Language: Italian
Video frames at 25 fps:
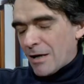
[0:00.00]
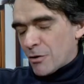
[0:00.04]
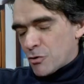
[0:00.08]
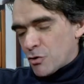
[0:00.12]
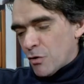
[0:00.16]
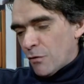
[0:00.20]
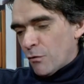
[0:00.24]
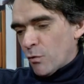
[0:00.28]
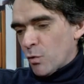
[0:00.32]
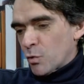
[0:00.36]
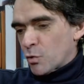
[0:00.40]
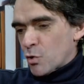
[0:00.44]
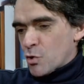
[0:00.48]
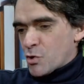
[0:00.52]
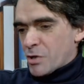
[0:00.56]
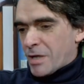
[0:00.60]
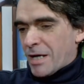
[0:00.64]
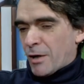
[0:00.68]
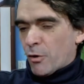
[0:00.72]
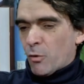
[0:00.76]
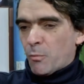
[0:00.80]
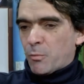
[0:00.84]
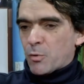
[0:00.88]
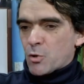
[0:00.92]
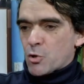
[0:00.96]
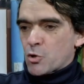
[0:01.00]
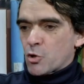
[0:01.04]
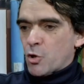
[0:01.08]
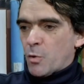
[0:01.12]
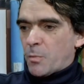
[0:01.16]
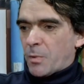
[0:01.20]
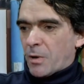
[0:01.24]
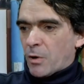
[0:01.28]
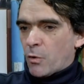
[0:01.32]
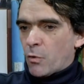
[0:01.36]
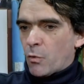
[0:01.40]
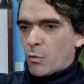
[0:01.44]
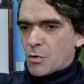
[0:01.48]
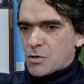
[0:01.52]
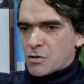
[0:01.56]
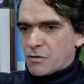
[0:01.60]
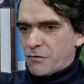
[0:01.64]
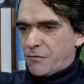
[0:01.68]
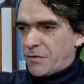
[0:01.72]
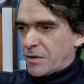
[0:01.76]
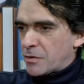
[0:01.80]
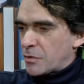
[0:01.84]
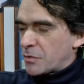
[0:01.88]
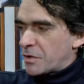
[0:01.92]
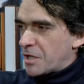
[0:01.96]
ci ho voluto giocare un po' sopra con questo
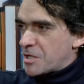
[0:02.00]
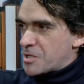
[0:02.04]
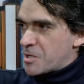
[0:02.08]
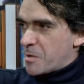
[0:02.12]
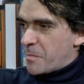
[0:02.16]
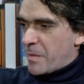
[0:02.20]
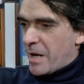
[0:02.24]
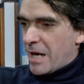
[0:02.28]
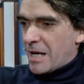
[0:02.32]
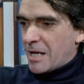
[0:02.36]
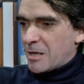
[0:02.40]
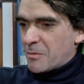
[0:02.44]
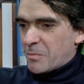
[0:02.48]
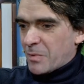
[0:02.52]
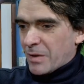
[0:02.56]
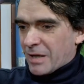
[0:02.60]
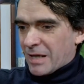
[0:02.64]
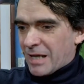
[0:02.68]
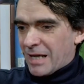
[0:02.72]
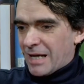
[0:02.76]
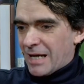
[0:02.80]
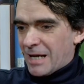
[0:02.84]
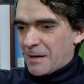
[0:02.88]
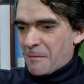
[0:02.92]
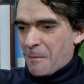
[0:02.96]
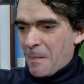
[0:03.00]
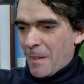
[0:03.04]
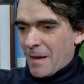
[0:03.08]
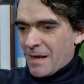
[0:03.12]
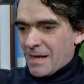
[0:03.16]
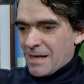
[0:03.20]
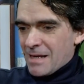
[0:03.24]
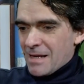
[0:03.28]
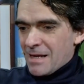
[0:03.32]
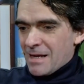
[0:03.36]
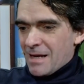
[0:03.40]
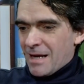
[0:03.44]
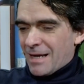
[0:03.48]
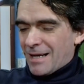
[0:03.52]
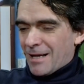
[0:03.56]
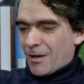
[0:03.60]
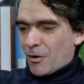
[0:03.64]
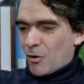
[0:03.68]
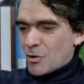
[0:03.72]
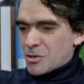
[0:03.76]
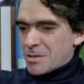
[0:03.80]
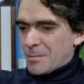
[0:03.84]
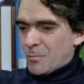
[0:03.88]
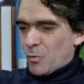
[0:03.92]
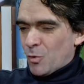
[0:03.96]
fatto dei gemelli perché è una
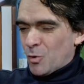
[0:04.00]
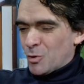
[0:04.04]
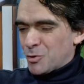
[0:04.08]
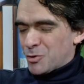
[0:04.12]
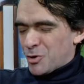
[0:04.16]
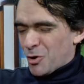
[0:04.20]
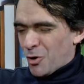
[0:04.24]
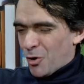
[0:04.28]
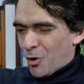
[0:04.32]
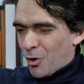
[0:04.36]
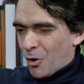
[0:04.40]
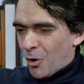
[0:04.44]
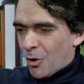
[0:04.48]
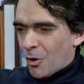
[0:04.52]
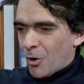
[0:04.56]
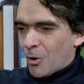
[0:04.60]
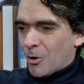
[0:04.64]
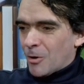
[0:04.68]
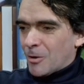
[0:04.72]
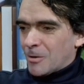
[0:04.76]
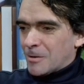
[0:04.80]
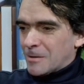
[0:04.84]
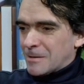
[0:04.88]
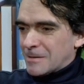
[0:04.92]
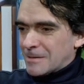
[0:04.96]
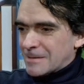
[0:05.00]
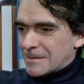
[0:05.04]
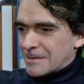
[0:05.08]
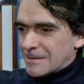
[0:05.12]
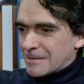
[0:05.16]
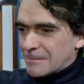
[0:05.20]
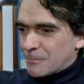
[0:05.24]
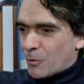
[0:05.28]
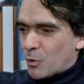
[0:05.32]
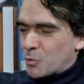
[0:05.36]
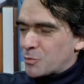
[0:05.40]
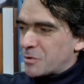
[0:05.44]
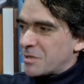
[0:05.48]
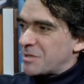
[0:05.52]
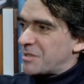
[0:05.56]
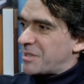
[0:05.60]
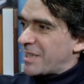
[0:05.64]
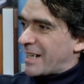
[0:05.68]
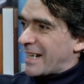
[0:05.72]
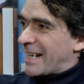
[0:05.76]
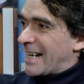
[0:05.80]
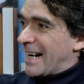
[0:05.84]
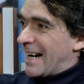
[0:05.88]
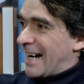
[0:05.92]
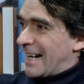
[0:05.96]
cosa molto molto
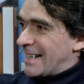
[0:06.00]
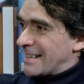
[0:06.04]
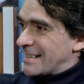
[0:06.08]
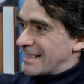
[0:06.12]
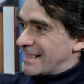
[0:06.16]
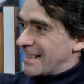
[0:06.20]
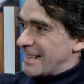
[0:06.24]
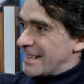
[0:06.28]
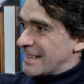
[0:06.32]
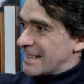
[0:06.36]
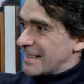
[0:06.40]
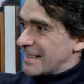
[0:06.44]
intrigante. Vogliamo già